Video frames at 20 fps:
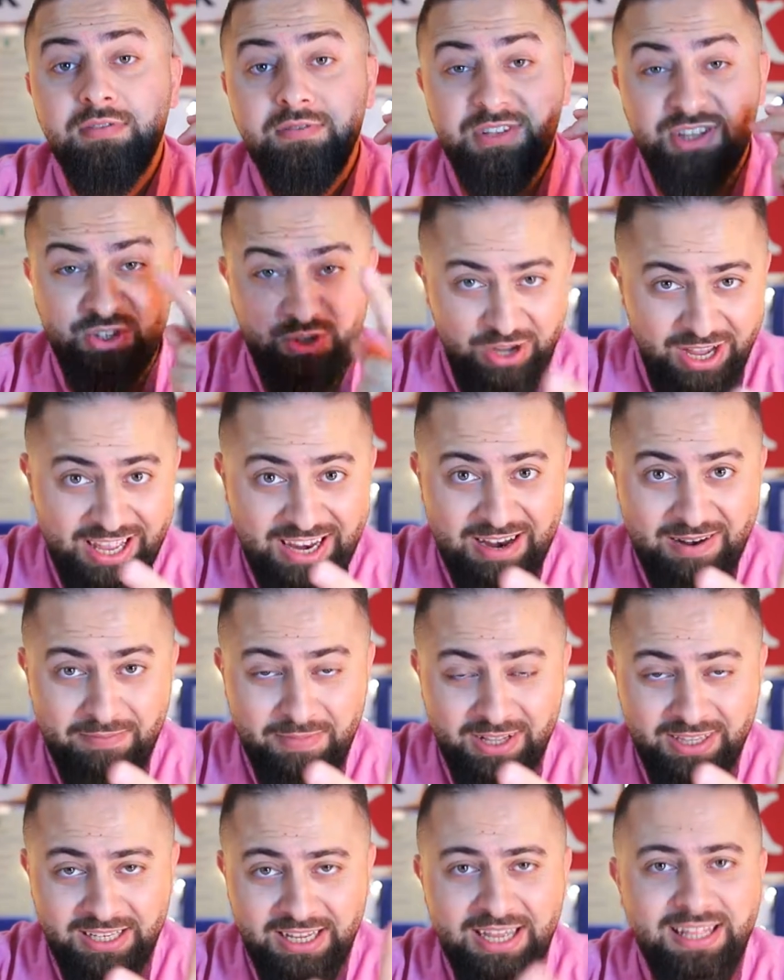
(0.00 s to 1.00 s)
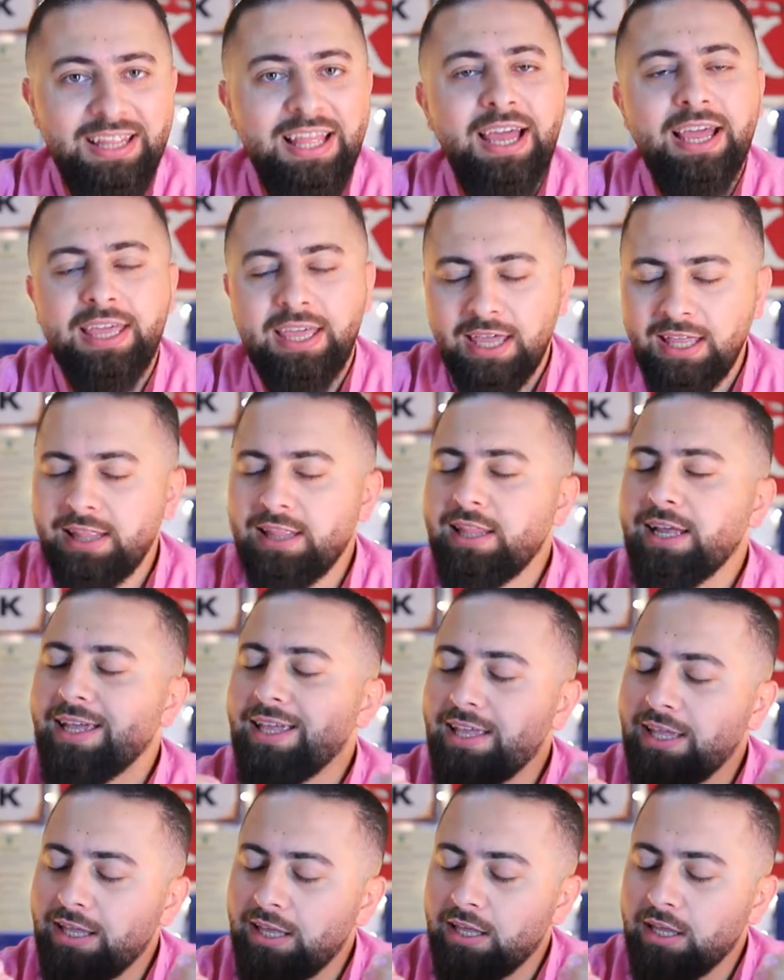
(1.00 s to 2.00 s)
في الفيديوهين الماضيات حكيت
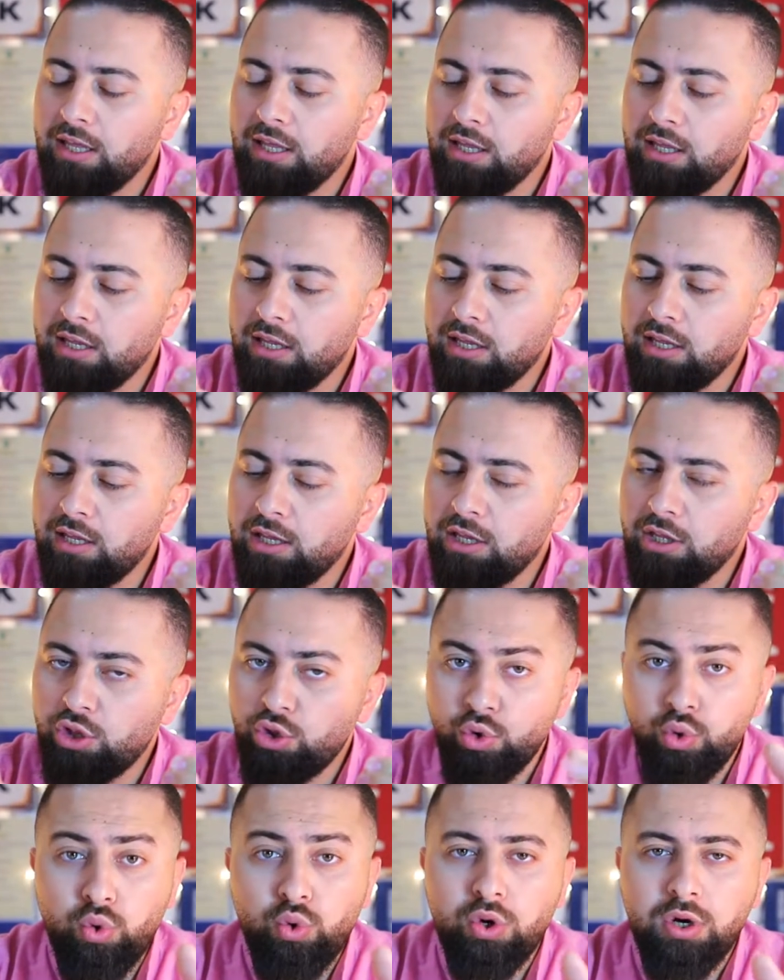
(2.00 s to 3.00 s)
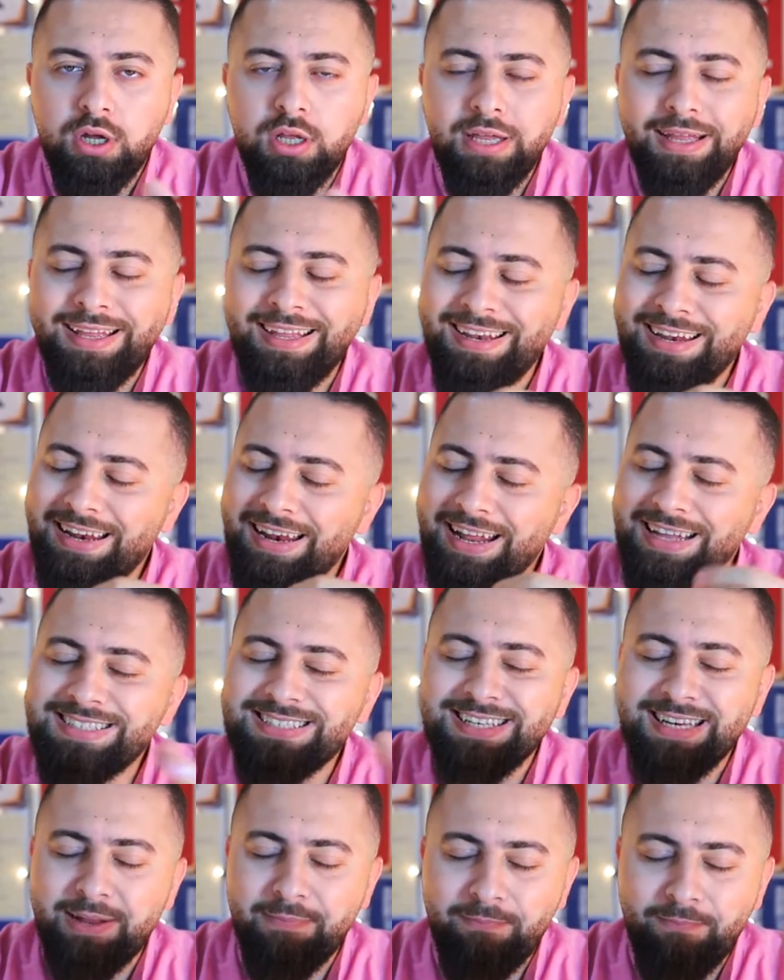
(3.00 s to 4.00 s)
لك الطرق
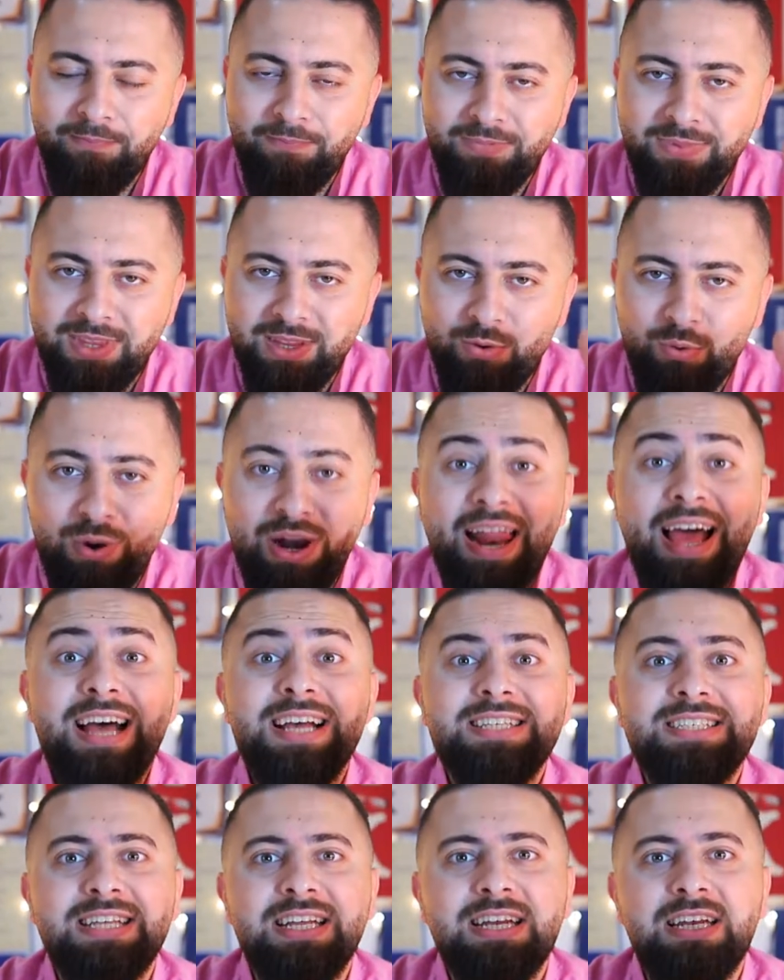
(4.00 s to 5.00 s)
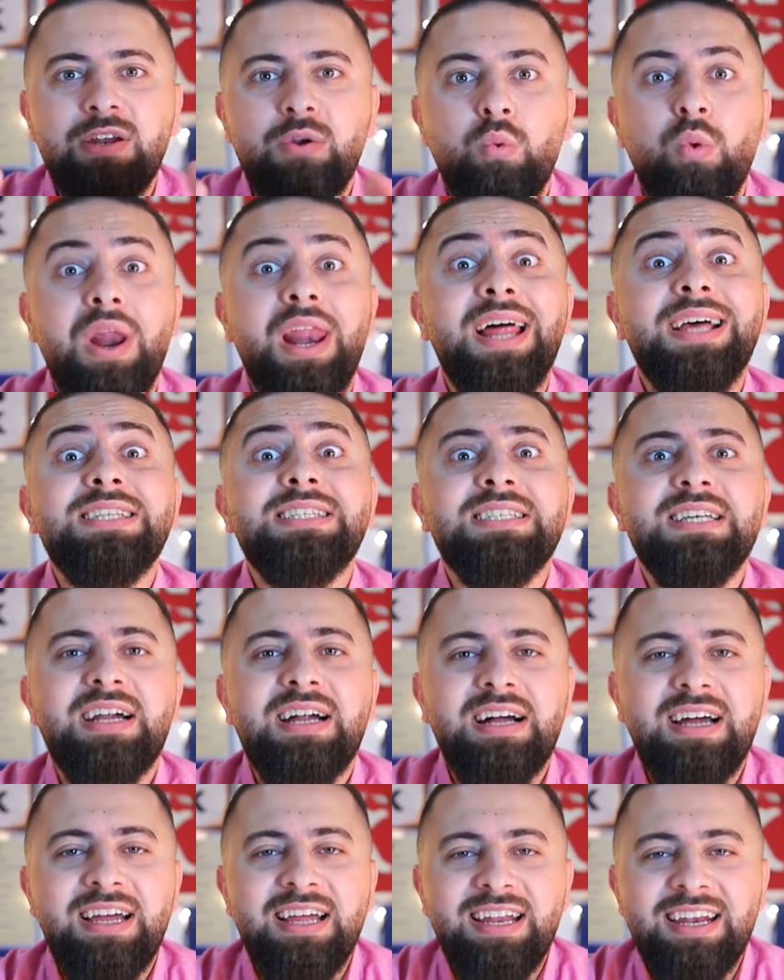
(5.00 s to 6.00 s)
الأسلم والأحسن
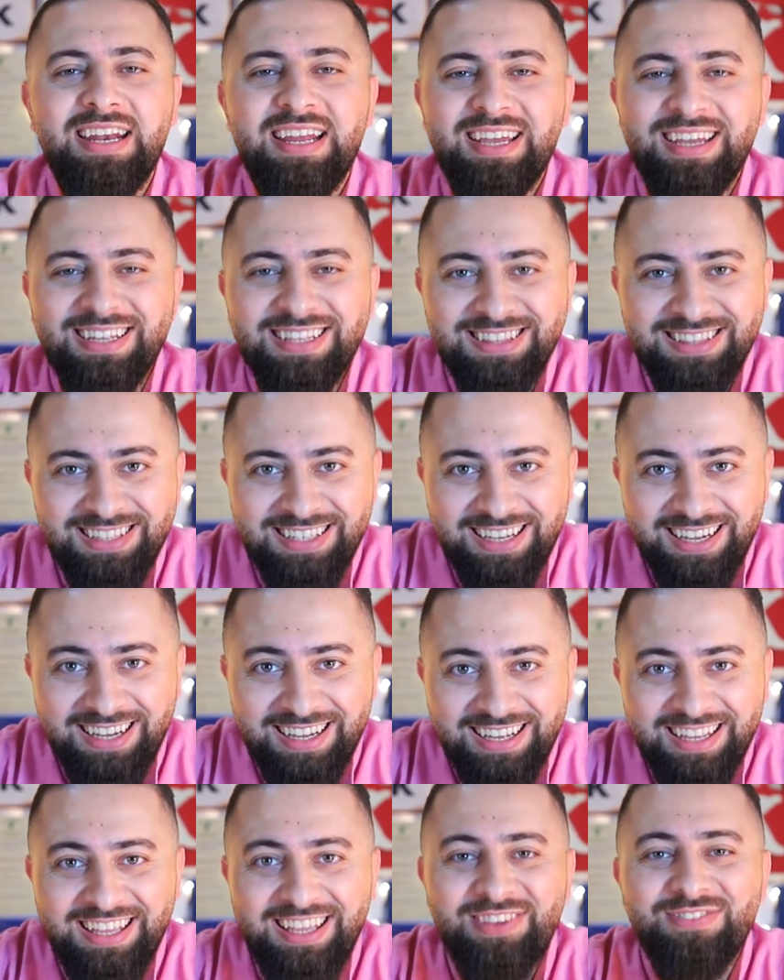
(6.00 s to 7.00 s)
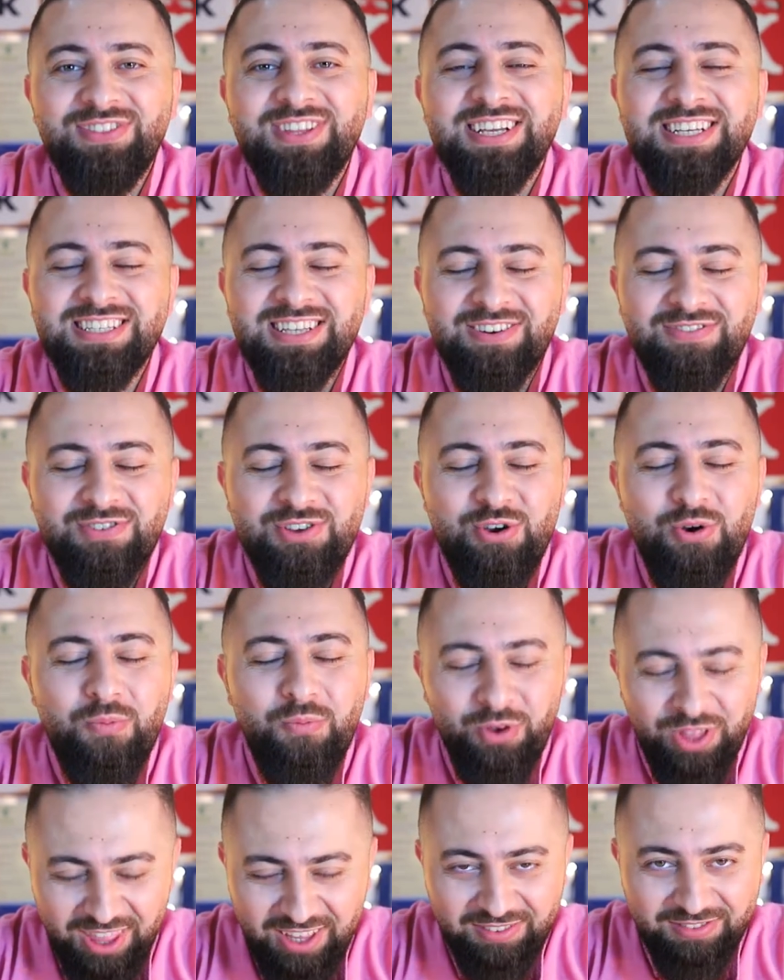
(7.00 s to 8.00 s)
والأسرع أنك أنت كيف تخسر فيهم
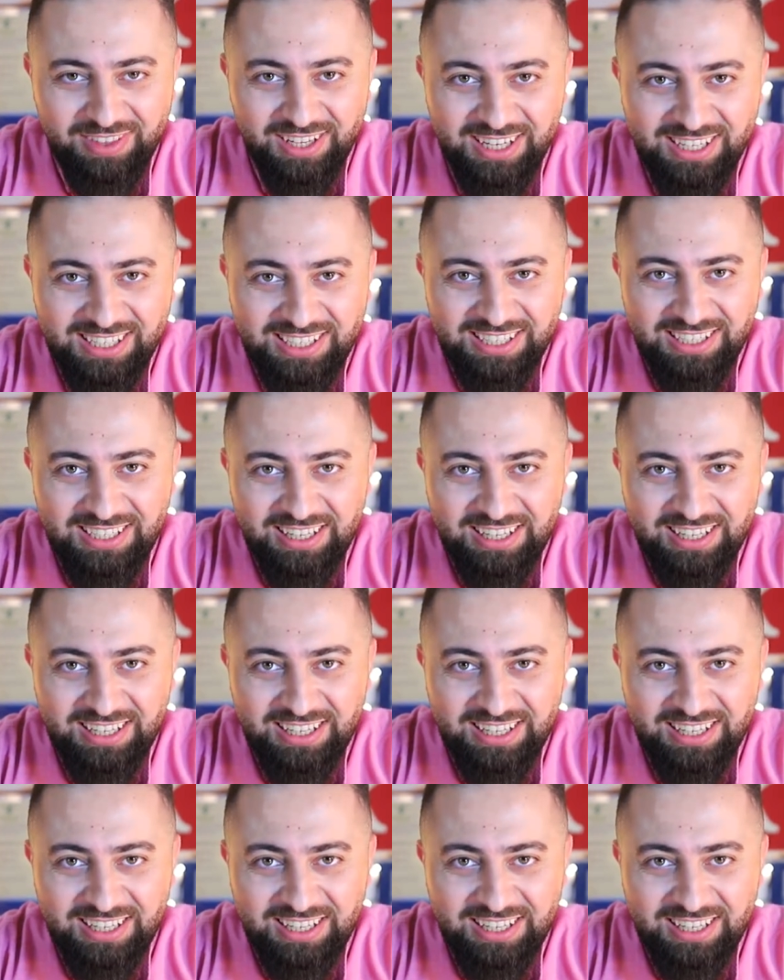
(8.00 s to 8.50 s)
وظيفتك